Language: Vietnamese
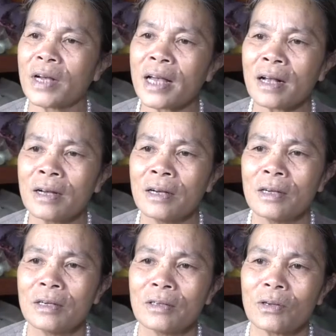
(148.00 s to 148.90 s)
khác
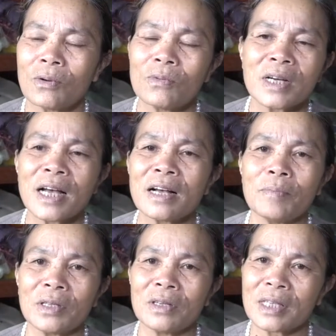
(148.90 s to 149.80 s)
nó cũng khác cả
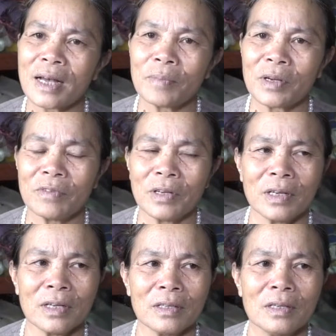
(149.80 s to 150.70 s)
mấy tơ tằm là vì
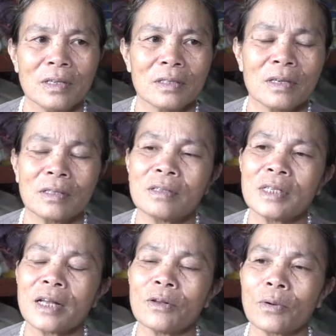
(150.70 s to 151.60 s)
là sợi tơ
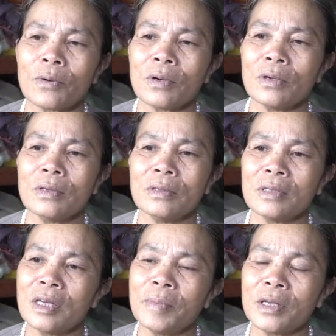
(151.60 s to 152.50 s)
sen nó có cái
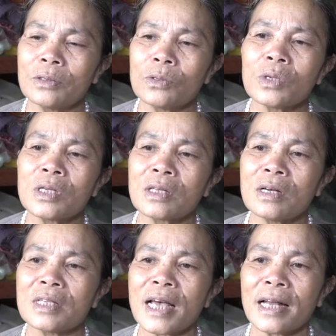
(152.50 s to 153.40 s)
khi mình rút sợi
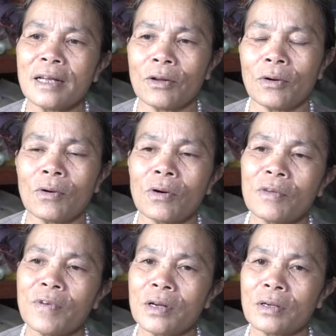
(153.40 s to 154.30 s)
tơ ra thì nó có
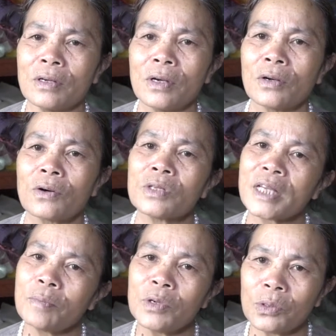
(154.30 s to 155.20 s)
cái phần co
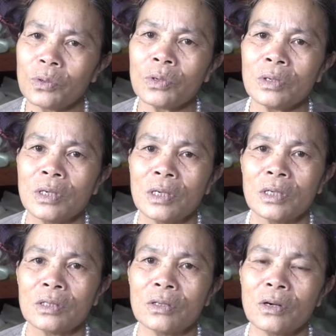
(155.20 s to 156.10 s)
giãn một chút
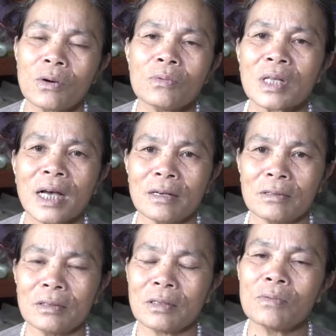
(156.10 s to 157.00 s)
chứ nó không
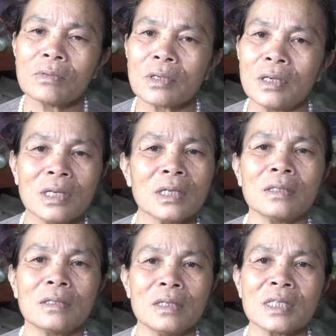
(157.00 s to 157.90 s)
thẳng không cứng
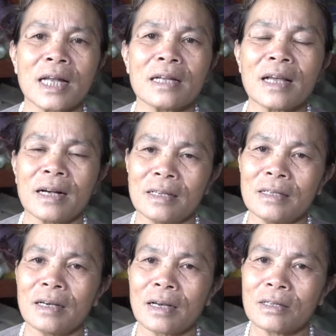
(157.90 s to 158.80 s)
cứng rắn thẳng
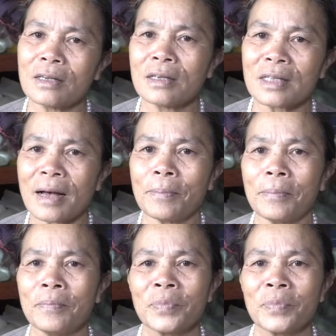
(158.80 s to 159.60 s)
như là cái sợi tơ tằm